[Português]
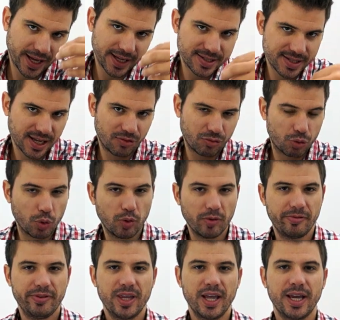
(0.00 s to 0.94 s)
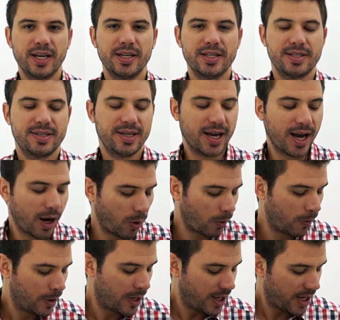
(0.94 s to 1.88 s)
essa dúvida
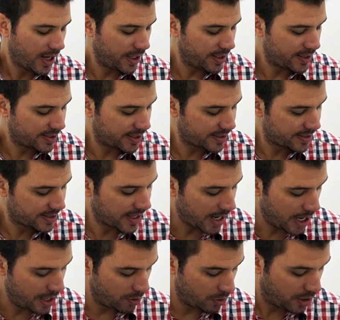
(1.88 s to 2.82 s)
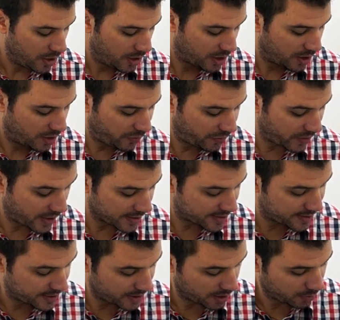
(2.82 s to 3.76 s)
inicial, é necessário que
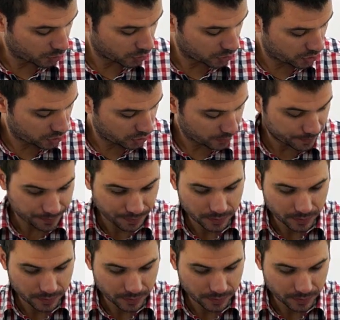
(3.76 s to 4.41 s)
façamos,